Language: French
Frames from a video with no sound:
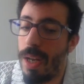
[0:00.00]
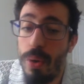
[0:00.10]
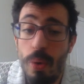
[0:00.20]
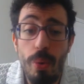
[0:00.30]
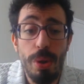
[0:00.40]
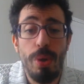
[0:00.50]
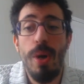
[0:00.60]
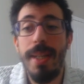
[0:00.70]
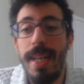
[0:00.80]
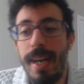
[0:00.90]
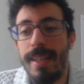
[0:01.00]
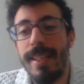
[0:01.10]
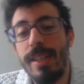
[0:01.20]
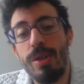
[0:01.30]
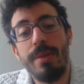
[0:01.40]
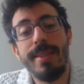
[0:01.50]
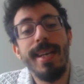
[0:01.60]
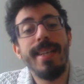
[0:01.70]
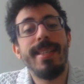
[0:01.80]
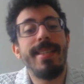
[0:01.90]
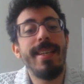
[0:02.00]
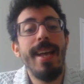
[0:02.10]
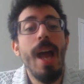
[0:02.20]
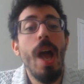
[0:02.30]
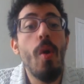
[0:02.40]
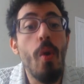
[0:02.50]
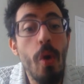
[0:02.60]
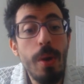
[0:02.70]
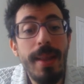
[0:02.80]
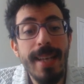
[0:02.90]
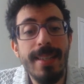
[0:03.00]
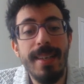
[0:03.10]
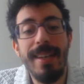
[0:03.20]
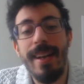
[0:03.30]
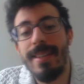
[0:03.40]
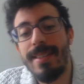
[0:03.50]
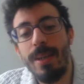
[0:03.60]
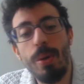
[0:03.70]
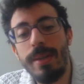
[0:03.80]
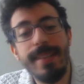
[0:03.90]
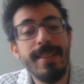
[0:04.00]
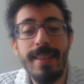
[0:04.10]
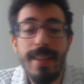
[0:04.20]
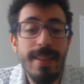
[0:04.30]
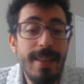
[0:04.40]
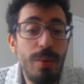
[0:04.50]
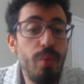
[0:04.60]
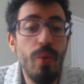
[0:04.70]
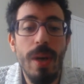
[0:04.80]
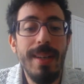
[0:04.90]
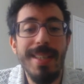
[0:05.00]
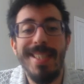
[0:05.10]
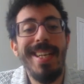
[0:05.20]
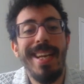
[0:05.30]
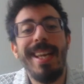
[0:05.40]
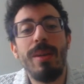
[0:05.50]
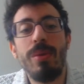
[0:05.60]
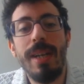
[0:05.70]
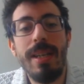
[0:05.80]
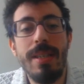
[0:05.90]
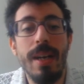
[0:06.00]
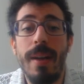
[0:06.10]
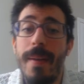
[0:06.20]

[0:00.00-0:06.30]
Donc Gohan LR Intelligence, c'est gotesque, les gars, c'est gotesque, c'est tout. J'ai rien d'autre à dire.